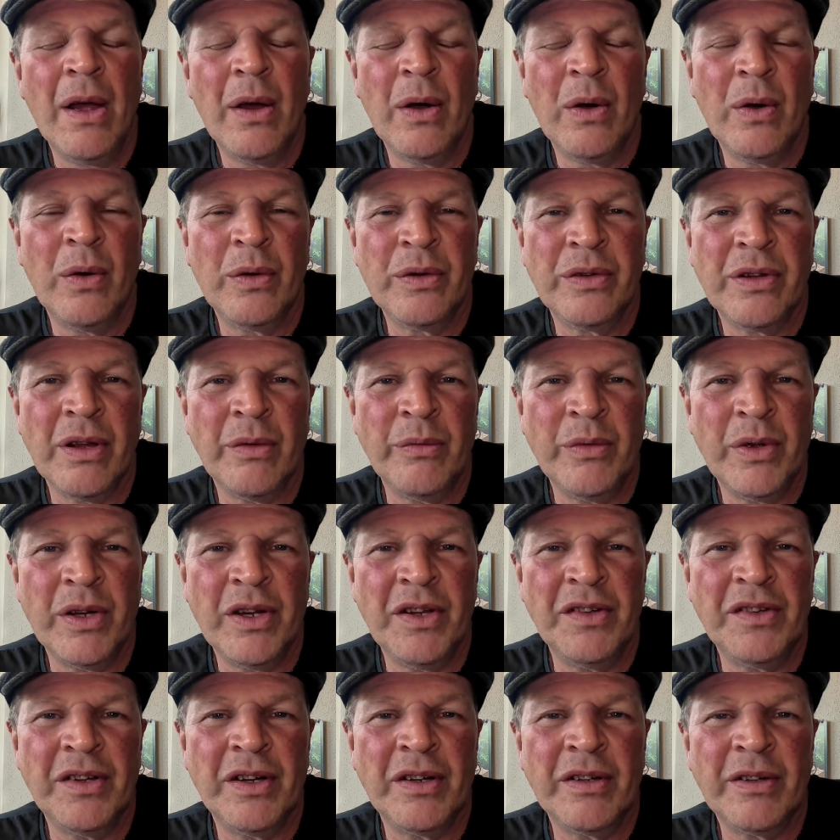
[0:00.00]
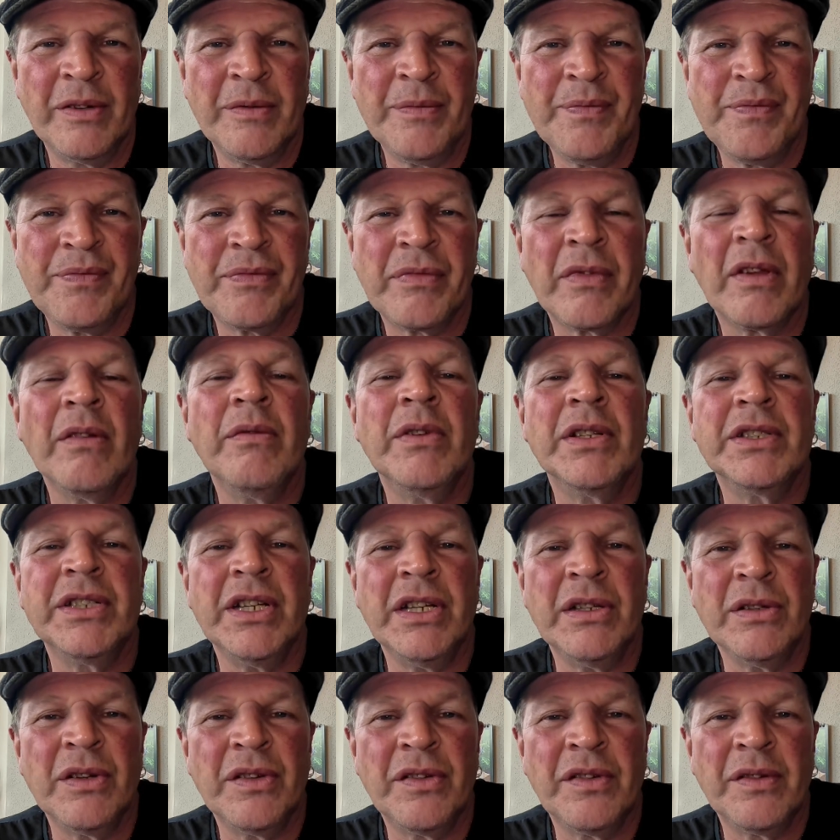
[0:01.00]
Und dann würde ich sagen, wir
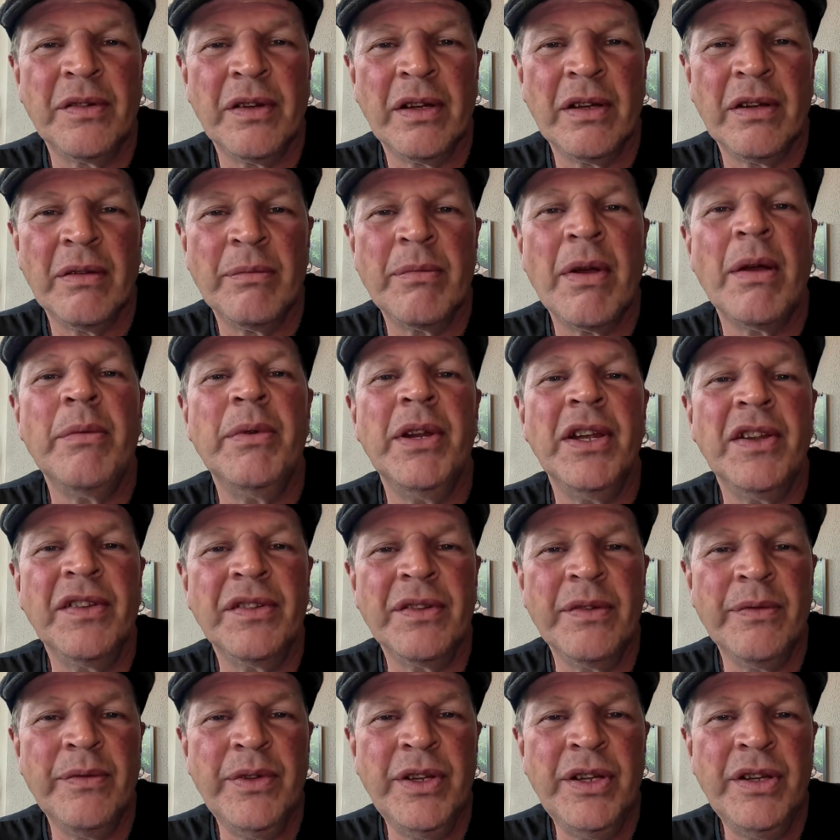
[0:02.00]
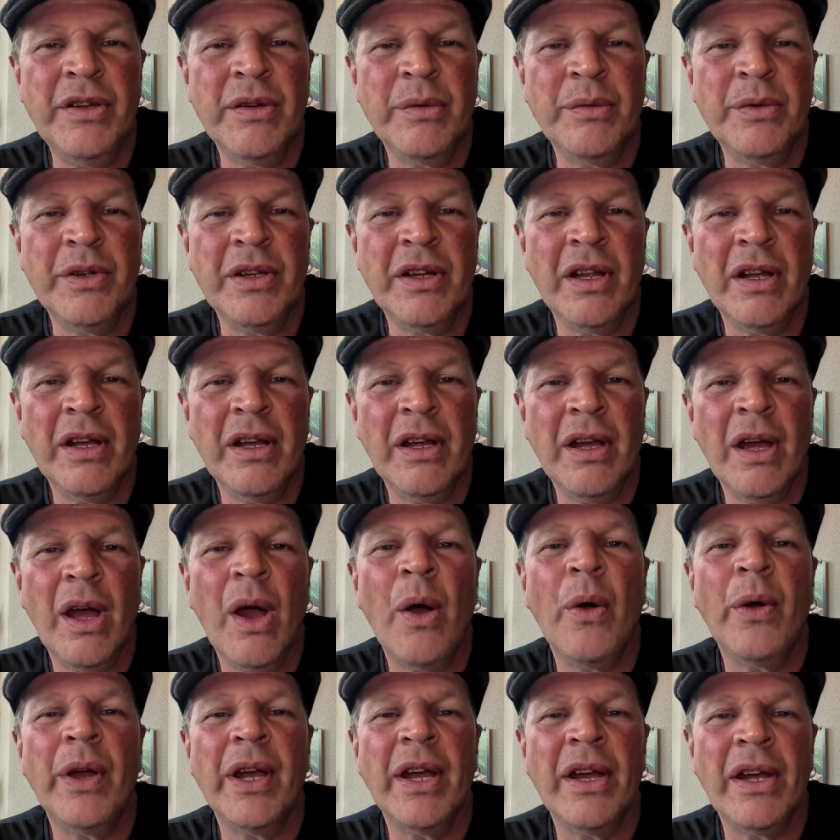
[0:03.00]
sehen uns beim nächsten Video wieder.
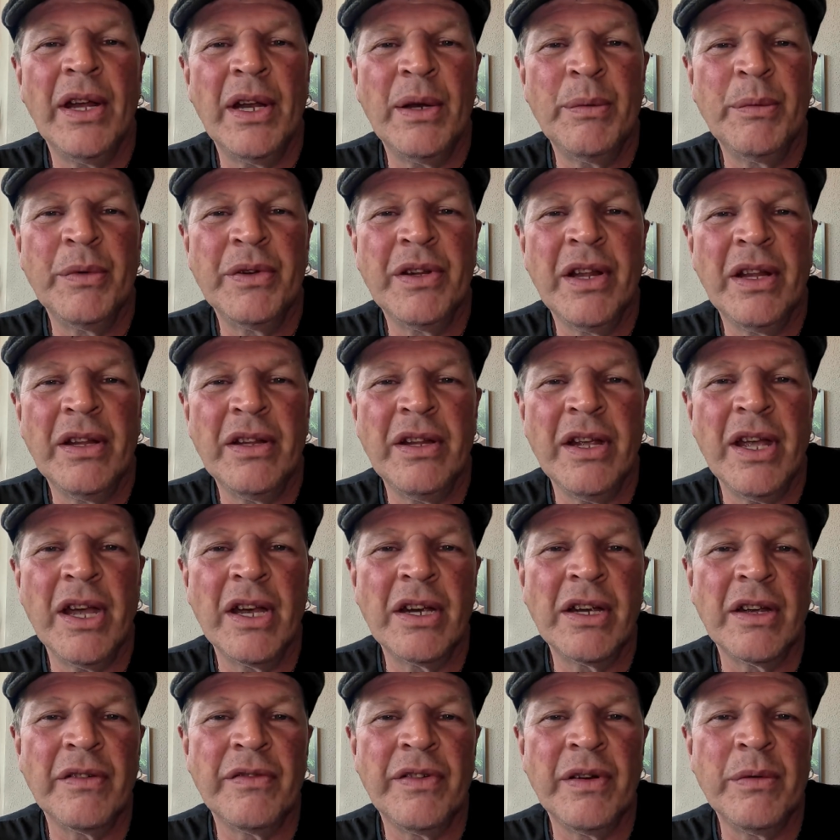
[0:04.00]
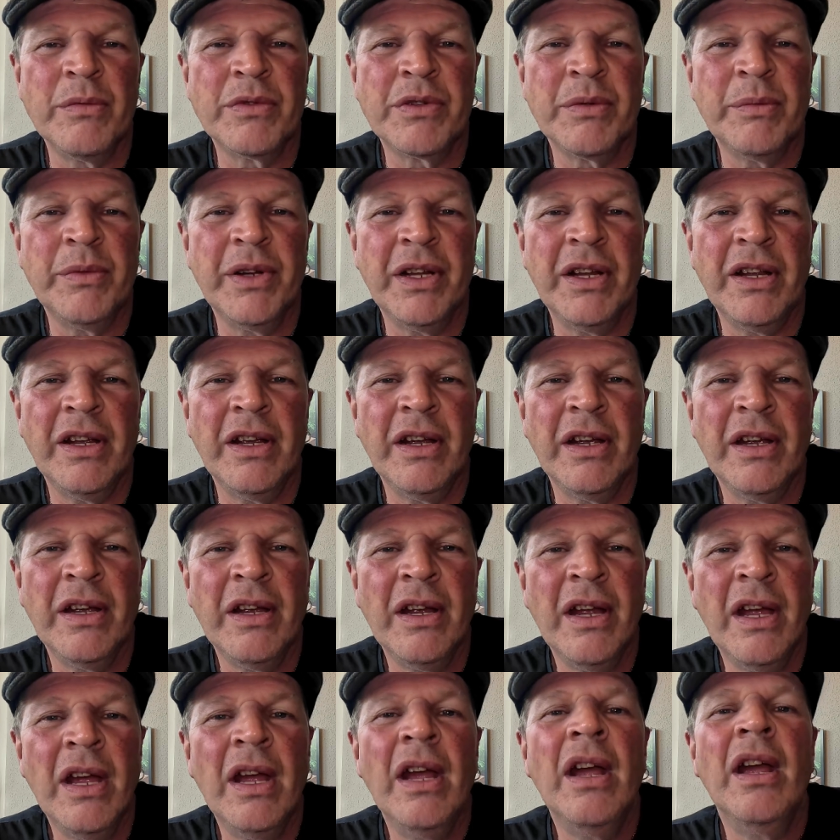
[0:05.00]
Euer Helmut, die Anker Filmschmiede.
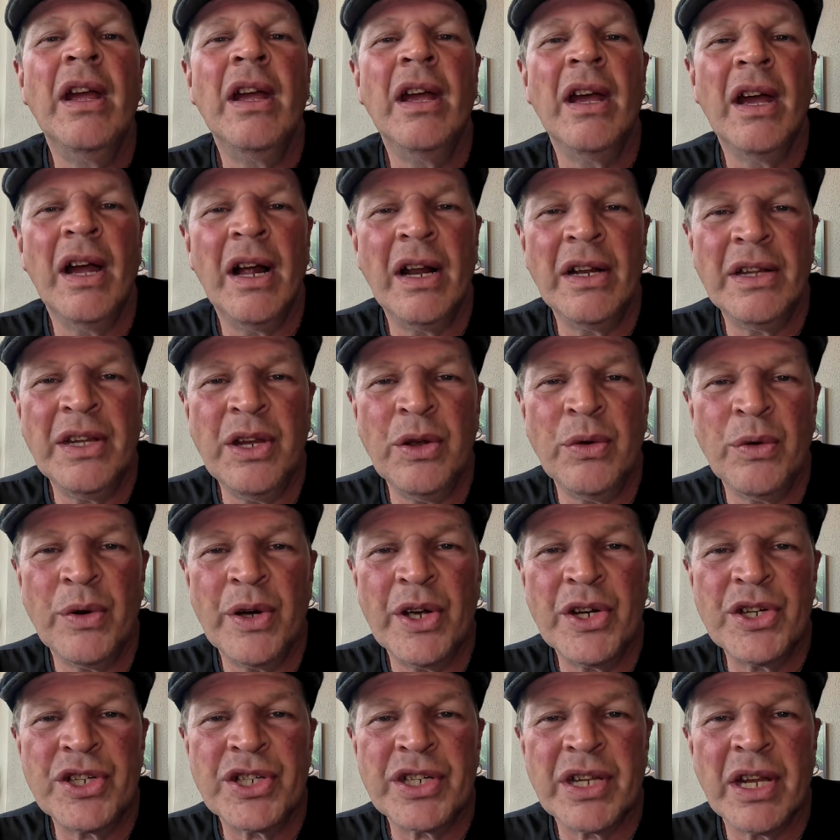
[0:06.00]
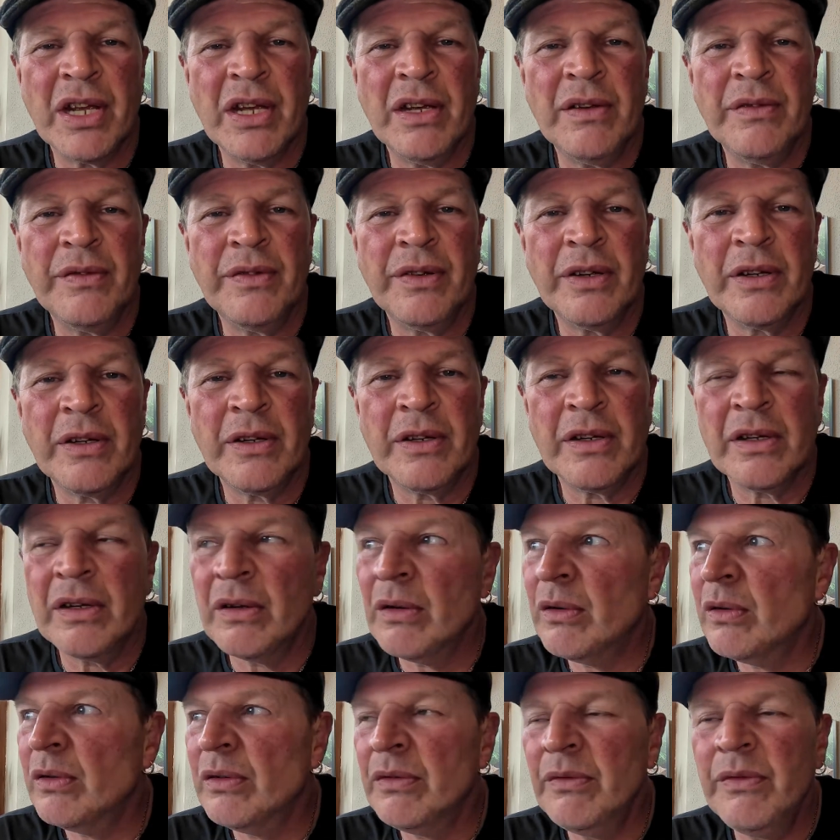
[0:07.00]
Halt die Ohren steif
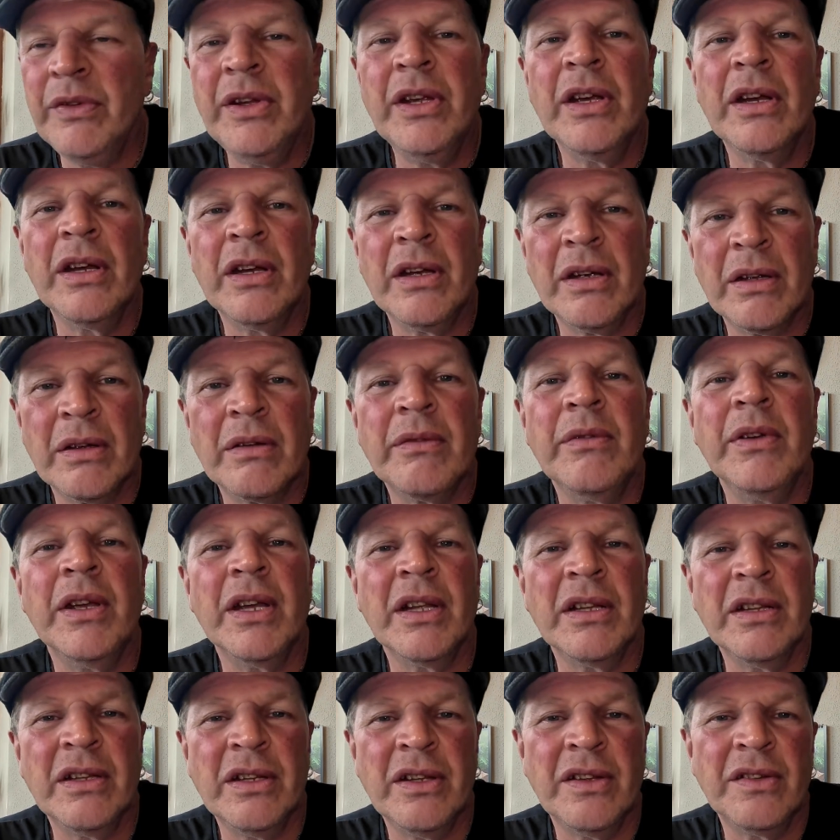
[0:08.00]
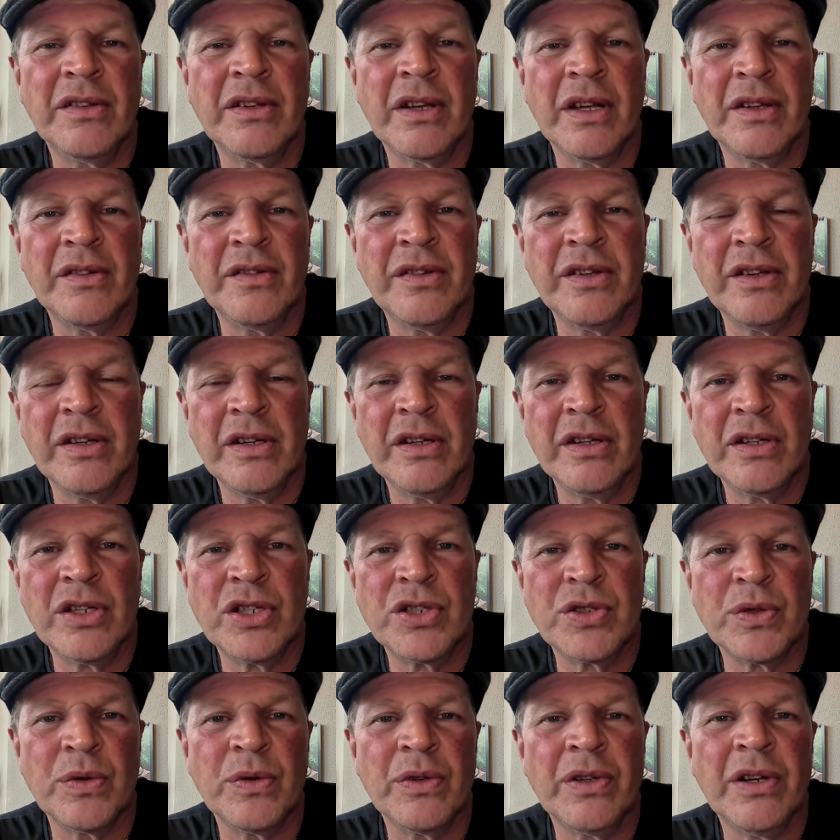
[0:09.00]
und wir werden das Ganze
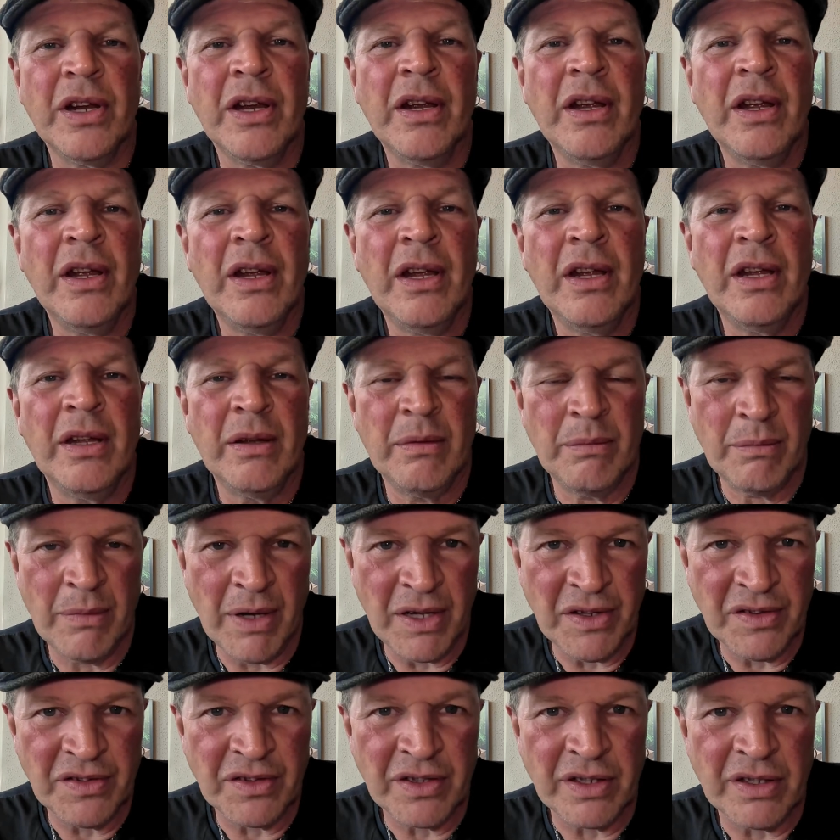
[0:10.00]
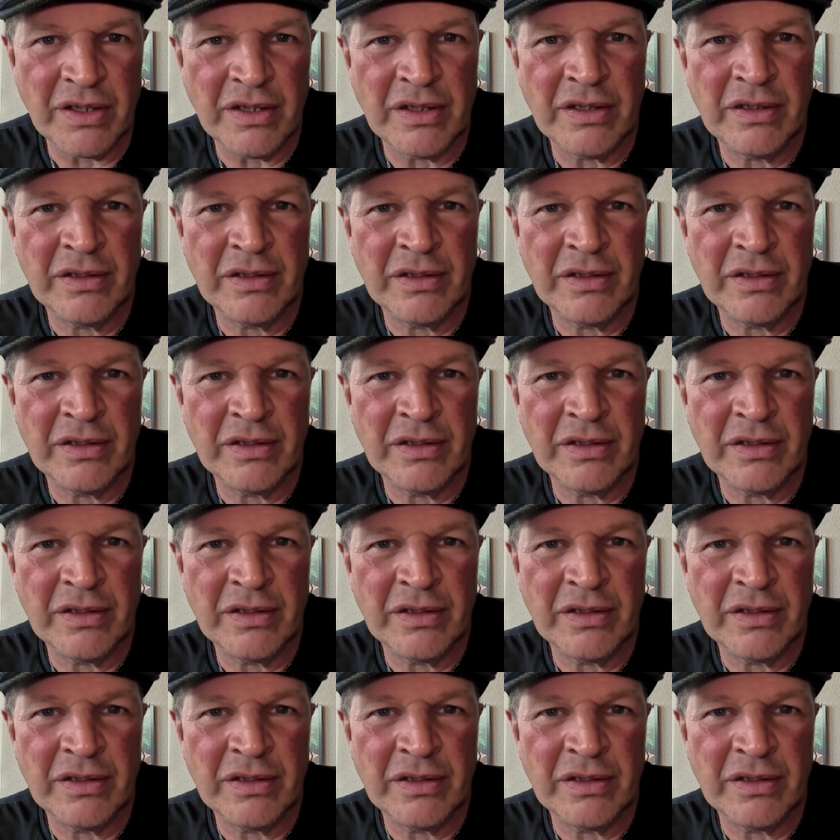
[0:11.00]
schon meistern.